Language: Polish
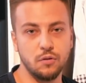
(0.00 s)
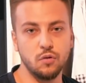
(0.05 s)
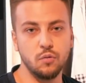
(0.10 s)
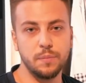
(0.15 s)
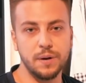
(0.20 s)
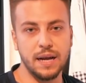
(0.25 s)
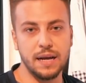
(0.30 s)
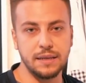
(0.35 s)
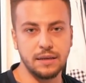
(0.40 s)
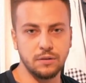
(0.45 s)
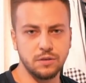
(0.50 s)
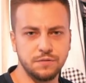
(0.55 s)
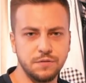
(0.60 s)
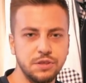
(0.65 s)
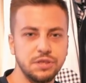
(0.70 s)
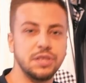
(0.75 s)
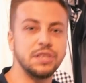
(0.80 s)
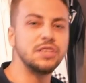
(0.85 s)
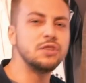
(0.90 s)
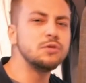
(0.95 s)
ubrania.
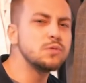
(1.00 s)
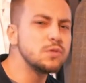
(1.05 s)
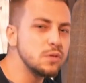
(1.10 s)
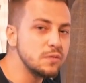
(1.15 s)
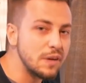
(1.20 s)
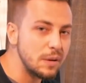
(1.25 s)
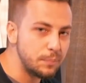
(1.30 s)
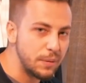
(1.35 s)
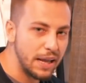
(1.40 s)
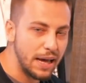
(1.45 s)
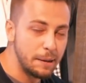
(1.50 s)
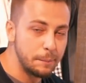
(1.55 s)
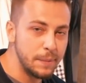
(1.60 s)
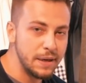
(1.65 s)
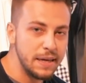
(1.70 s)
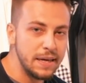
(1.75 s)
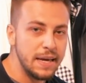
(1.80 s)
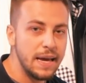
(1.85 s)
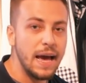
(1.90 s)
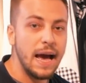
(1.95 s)
Oczywiście nie usuwa plam,
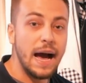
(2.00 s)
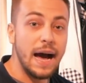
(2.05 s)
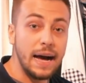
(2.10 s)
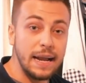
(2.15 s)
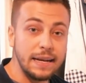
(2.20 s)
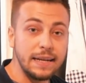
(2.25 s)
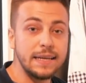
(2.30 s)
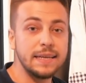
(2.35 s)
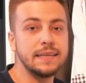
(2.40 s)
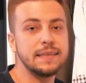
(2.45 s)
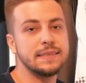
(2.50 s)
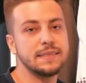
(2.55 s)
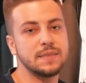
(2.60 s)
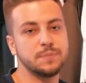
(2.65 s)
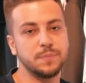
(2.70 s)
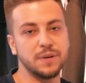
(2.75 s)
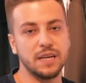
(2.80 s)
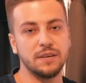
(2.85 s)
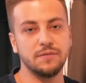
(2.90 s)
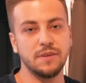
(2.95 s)
ale
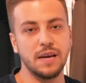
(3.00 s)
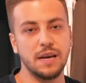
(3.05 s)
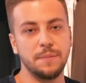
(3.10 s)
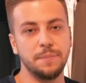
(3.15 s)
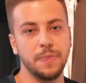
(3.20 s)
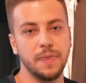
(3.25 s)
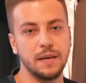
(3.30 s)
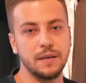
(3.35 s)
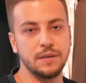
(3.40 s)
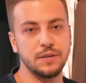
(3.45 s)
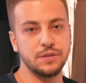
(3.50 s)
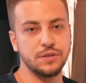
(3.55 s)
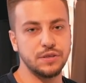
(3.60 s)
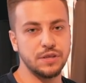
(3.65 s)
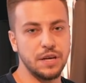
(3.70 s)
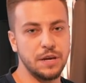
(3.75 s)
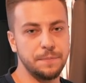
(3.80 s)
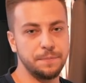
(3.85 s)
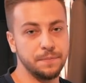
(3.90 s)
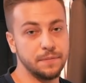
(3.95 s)
sprawia, e,
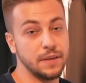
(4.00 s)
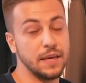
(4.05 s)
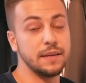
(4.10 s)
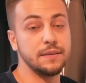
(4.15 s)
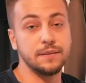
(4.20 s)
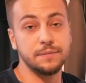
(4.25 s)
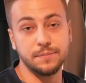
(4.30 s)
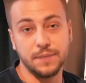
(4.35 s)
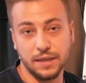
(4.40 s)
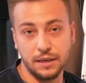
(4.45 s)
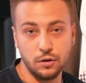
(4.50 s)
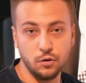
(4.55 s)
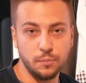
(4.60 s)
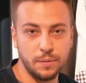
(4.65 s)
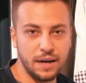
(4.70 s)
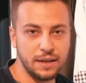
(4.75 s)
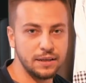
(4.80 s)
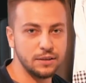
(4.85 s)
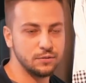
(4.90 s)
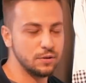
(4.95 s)
że kiedy takie
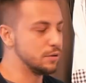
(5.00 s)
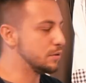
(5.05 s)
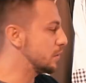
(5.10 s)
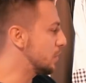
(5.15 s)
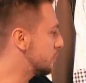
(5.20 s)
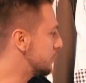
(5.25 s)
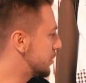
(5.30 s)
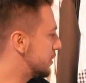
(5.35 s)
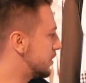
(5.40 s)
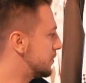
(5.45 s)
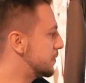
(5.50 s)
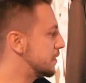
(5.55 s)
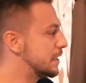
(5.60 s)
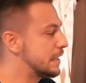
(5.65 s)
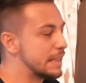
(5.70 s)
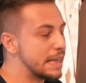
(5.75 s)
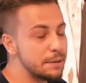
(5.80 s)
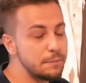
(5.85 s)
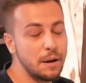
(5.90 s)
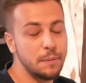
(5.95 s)
ubranie, które tutaj umieścimy,
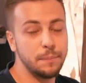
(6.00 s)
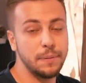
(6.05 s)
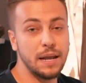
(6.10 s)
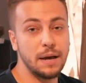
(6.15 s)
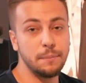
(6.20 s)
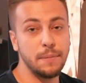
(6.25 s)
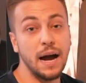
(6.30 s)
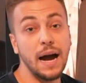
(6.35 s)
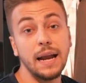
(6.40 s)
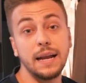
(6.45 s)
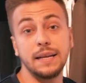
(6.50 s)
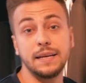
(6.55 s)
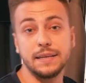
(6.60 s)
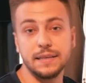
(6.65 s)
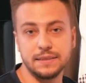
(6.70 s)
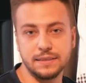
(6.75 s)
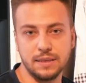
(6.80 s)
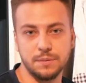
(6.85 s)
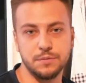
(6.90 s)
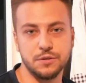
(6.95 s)
nie ma plam, ale
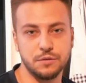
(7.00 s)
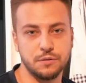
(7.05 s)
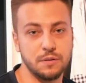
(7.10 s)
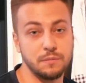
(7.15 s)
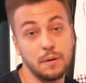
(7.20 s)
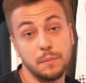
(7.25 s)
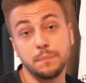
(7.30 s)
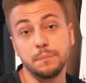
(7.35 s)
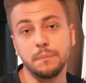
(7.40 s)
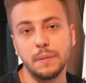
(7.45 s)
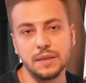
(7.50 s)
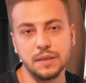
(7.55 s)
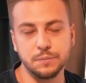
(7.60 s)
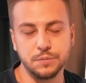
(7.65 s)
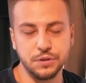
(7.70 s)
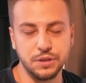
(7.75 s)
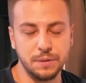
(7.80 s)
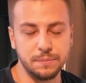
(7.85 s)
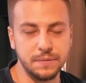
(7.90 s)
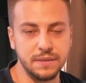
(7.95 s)
jest na przykład, ma, ma
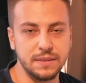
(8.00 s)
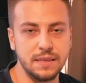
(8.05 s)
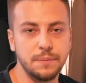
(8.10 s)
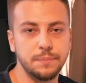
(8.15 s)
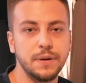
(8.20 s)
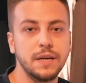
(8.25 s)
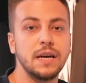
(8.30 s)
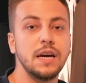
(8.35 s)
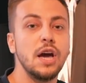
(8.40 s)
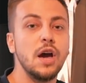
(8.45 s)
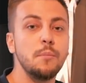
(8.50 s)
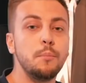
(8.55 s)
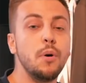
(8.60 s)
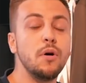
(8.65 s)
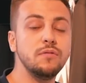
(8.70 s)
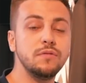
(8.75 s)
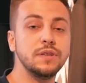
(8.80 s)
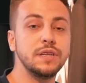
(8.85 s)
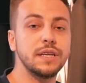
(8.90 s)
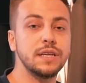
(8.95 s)
nieprzyjemny zapach,
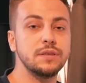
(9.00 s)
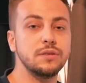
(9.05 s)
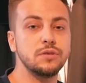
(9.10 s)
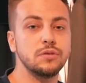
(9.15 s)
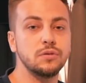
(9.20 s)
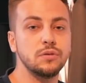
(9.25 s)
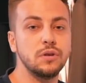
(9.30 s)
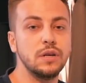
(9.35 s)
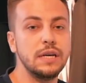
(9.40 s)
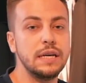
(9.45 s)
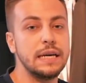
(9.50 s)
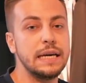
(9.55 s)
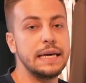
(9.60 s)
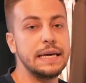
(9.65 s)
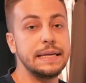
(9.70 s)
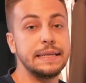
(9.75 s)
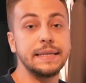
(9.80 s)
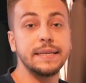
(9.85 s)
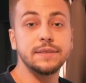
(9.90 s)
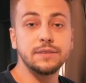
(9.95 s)
po wyjęciu
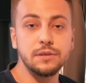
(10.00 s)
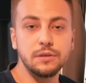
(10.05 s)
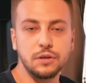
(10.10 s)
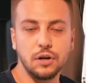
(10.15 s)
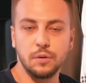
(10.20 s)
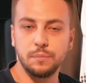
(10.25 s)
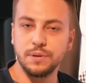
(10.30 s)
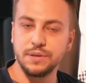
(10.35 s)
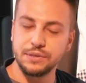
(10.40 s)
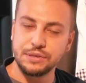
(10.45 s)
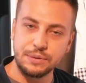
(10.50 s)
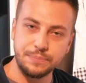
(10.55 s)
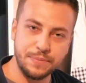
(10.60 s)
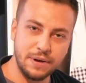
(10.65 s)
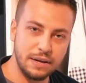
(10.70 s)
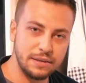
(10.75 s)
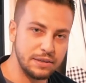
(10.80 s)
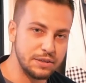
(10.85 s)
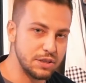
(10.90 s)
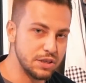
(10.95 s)
e, nie tylko będzie
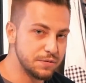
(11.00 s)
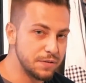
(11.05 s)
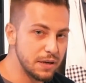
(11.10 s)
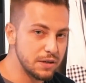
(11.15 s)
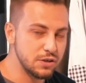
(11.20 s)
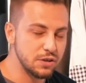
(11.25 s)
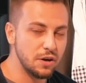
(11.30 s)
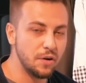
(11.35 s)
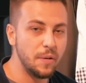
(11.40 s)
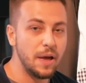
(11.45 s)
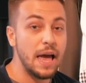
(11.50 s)
pachnieć świeżo,